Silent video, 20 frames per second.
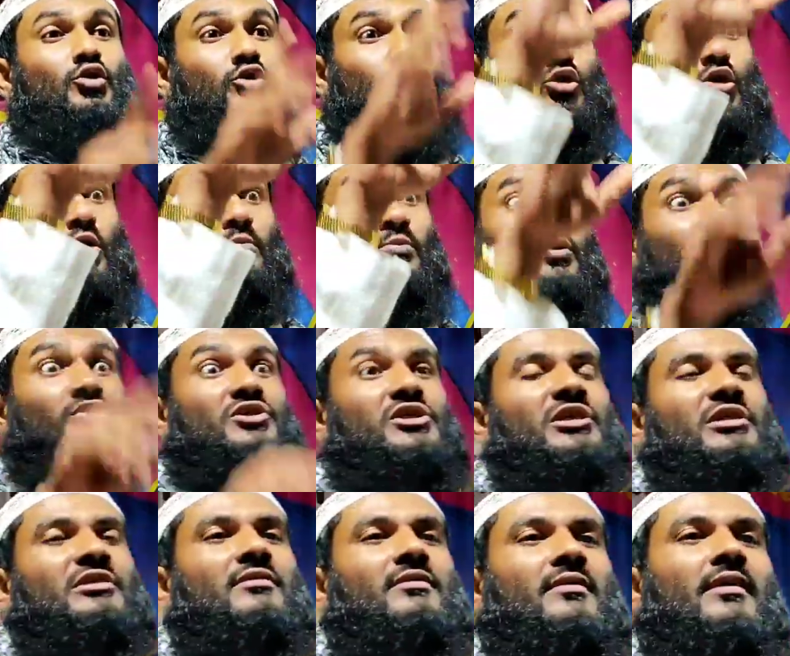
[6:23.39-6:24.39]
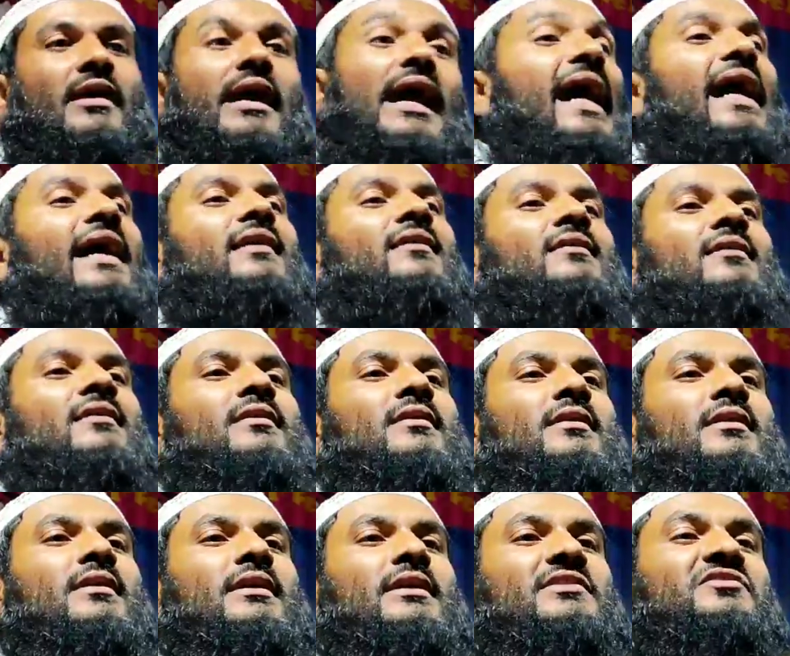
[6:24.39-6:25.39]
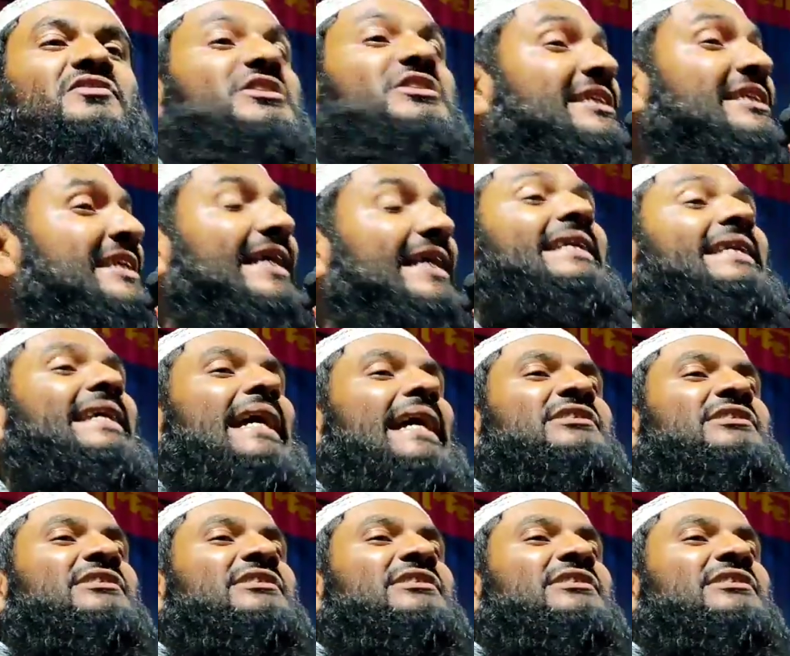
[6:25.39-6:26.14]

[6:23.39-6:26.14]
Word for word: উত্তম রুজি আর দিনের